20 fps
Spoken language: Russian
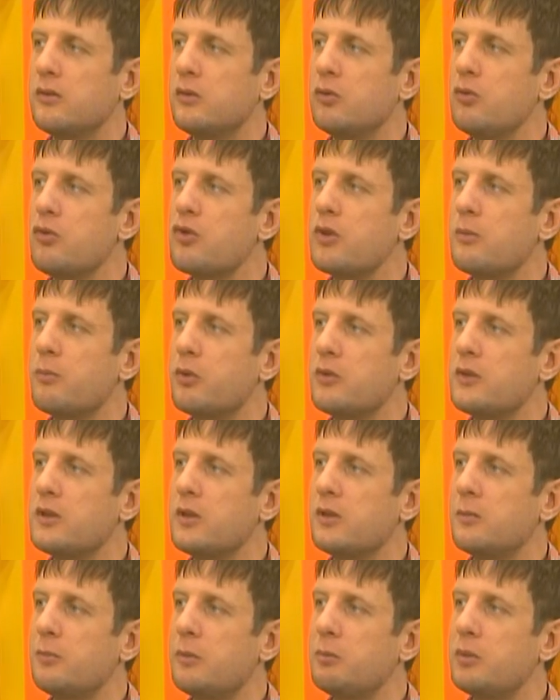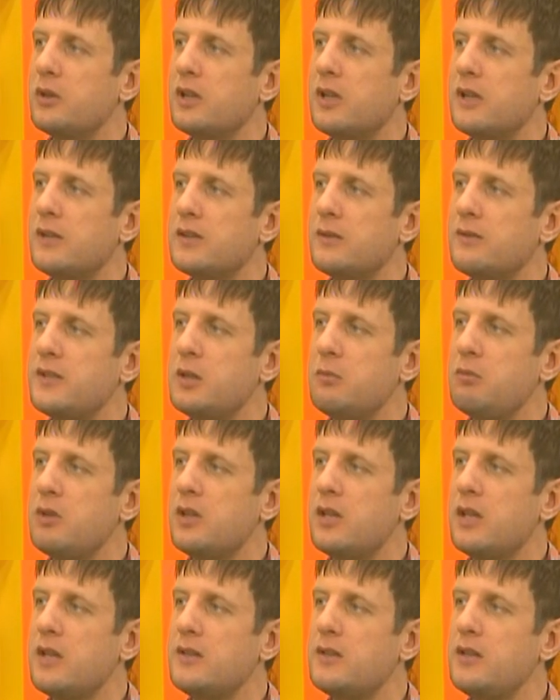нужно просто попытаться в
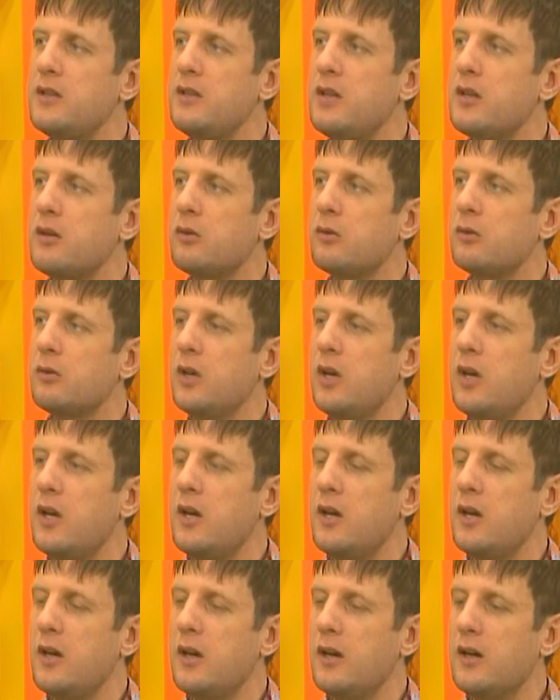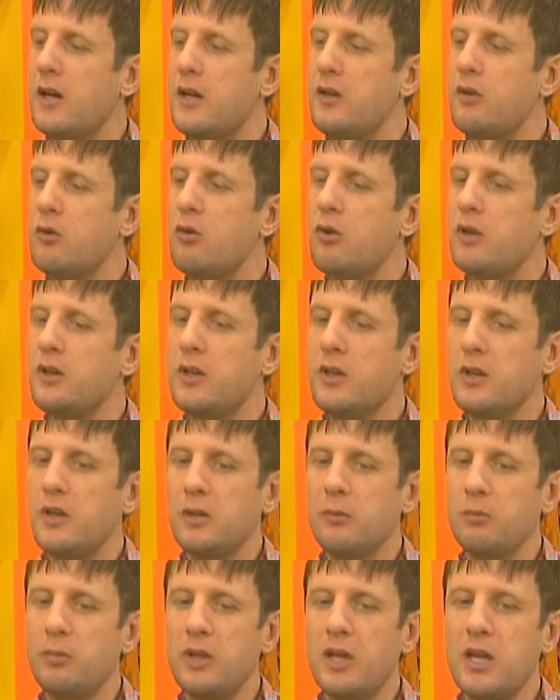себе найти некую огонек,
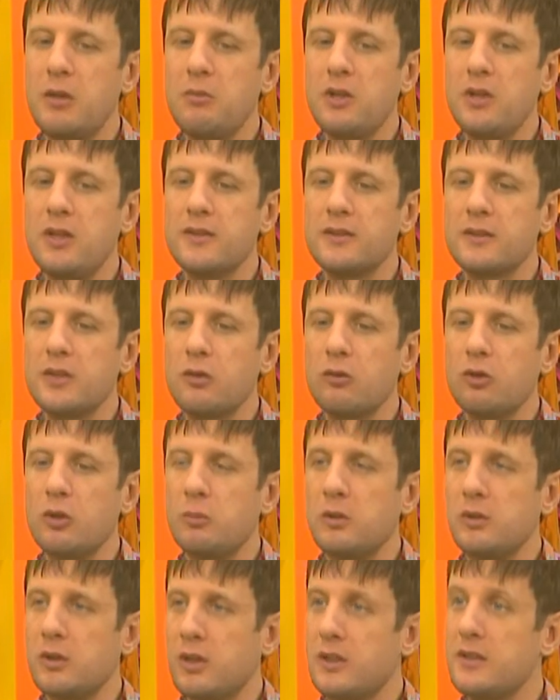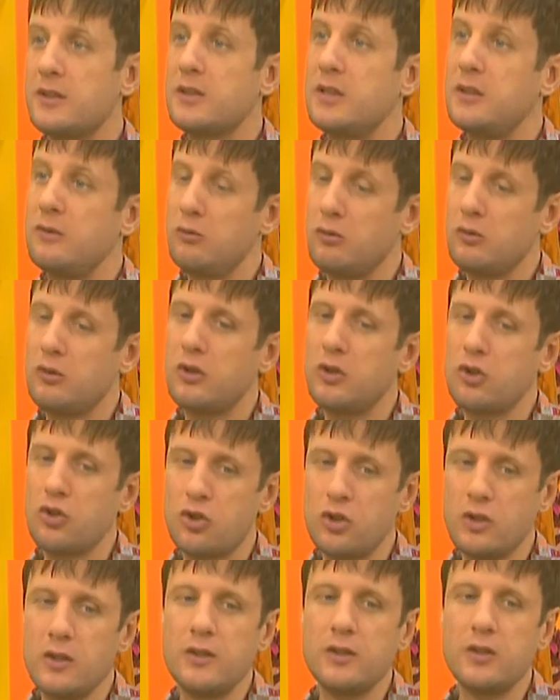некое пламя, искорку и пытаться его
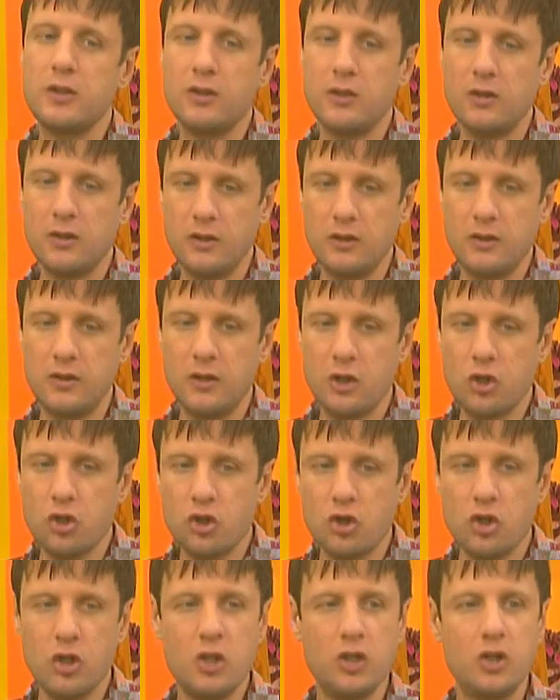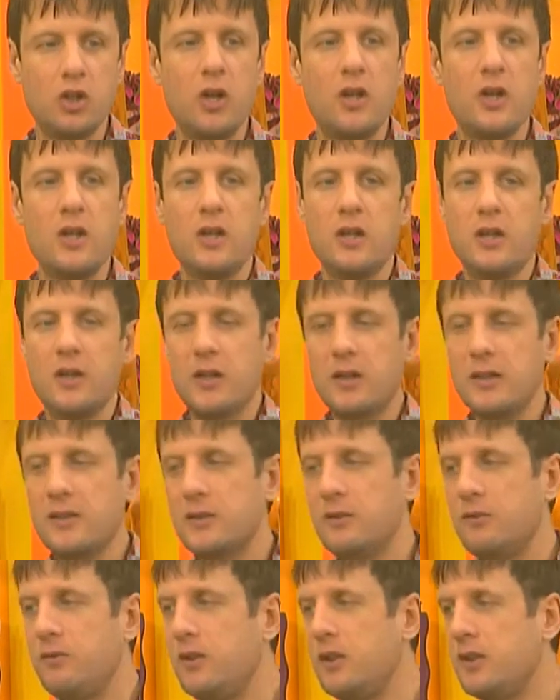разжечь, э, разжечь
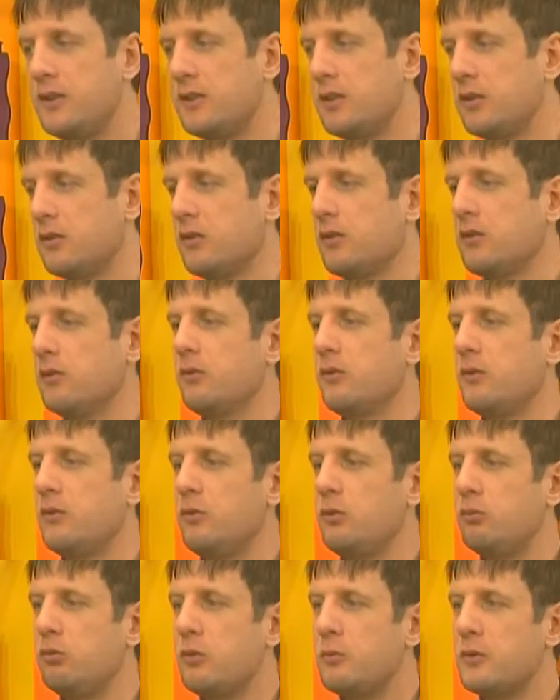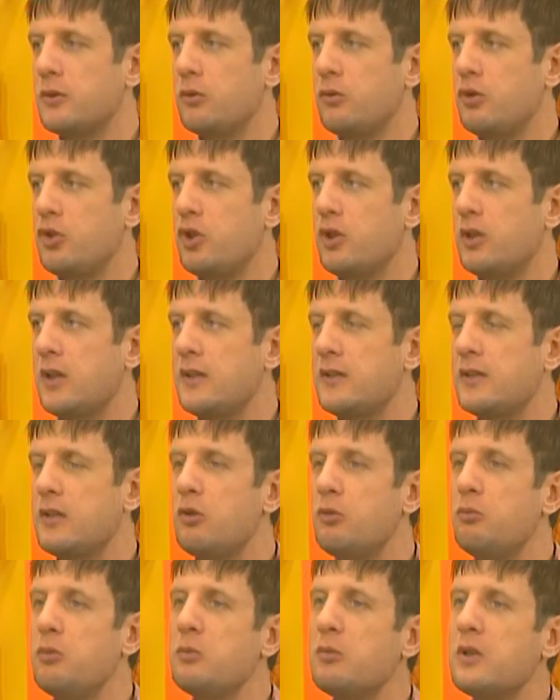развить. Э, в любом случае, найти
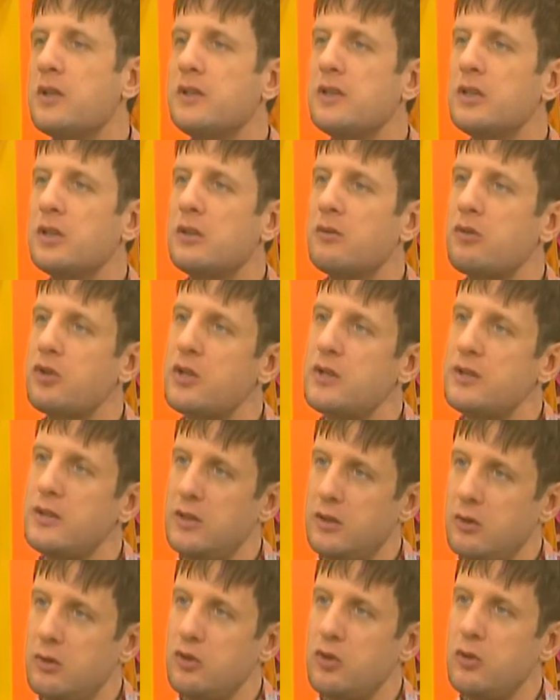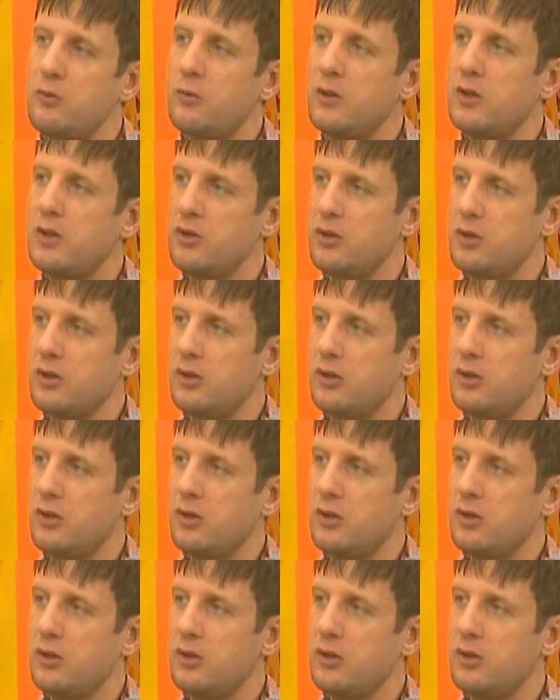любимое дело в жизни – это очень важно.